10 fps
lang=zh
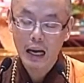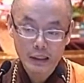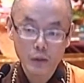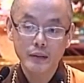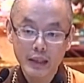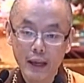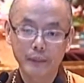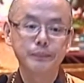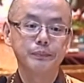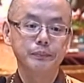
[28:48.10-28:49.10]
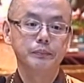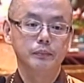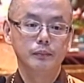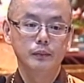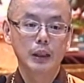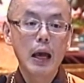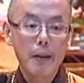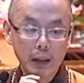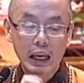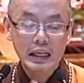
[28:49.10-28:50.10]
常就念，
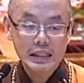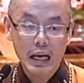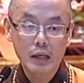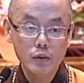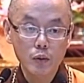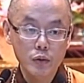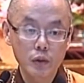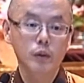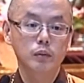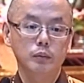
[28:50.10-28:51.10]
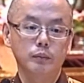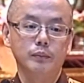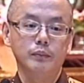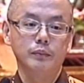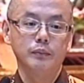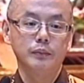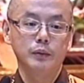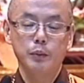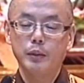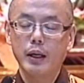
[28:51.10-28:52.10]
平常就修，
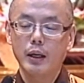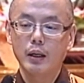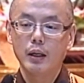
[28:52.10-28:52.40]
对不对？